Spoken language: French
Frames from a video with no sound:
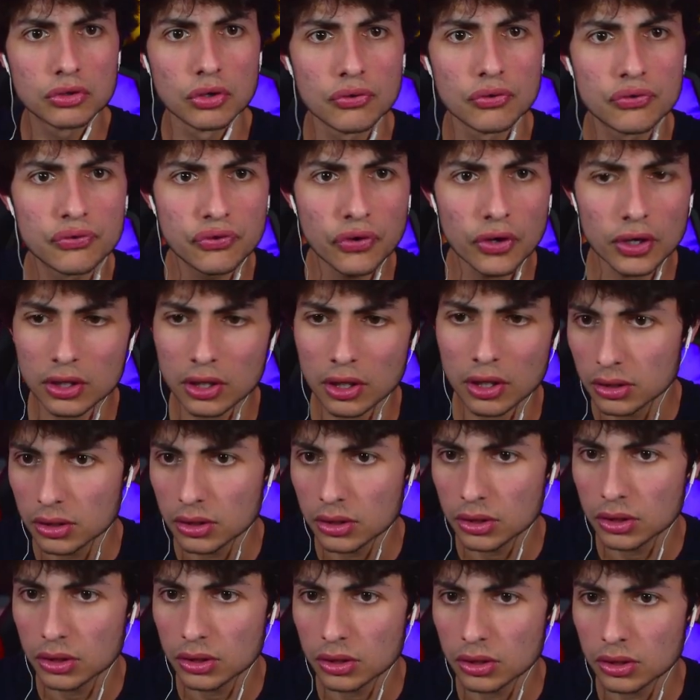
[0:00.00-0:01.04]
the fuck
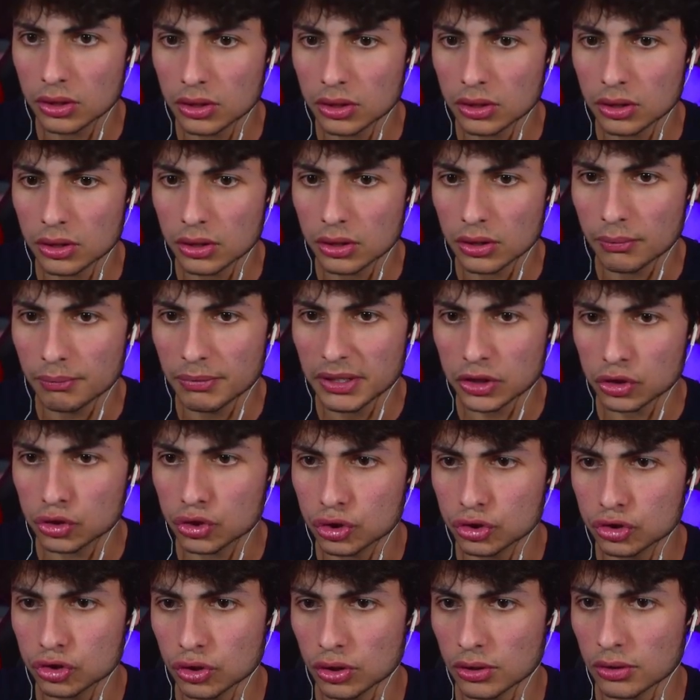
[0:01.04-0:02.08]
Mais je
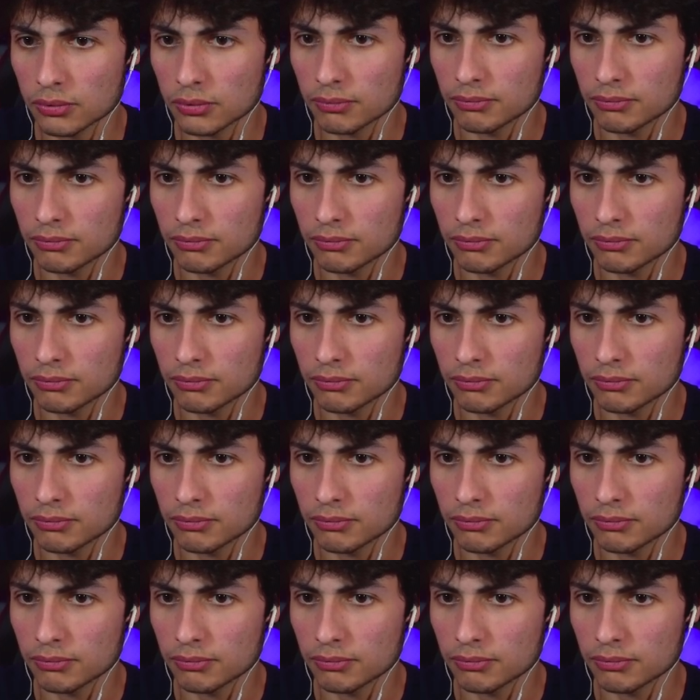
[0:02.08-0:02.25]
suis...